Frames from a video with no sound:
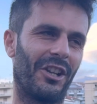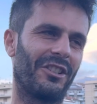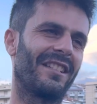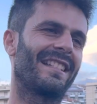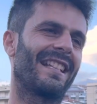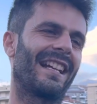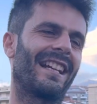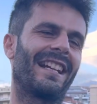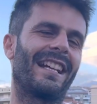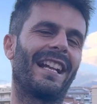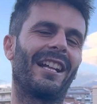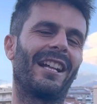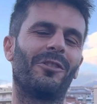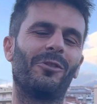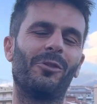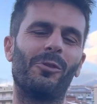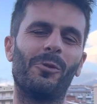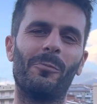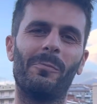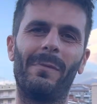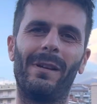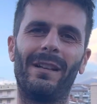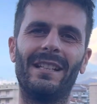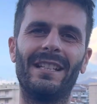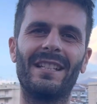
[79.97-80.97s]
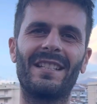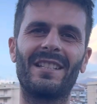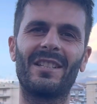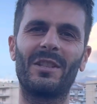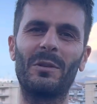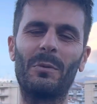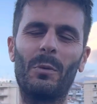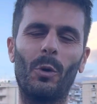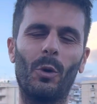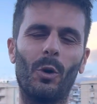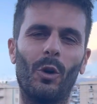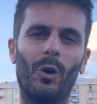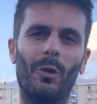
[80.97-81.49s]
si sta creando un
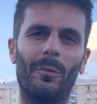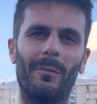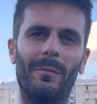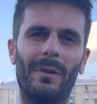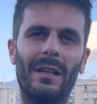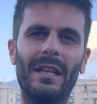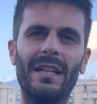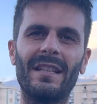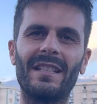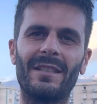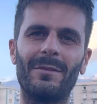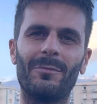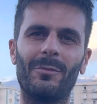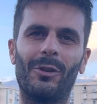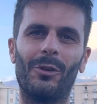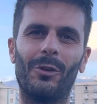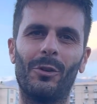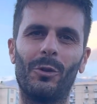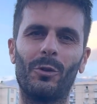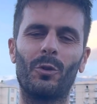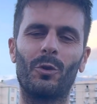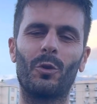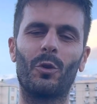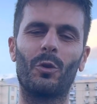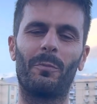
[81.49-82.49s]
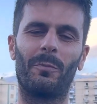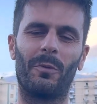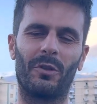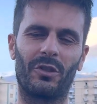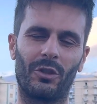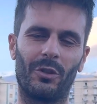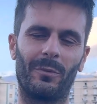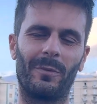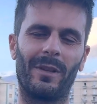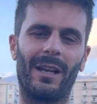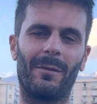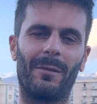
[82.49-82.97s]
bellissimo, un bellissimo gruppo secondo me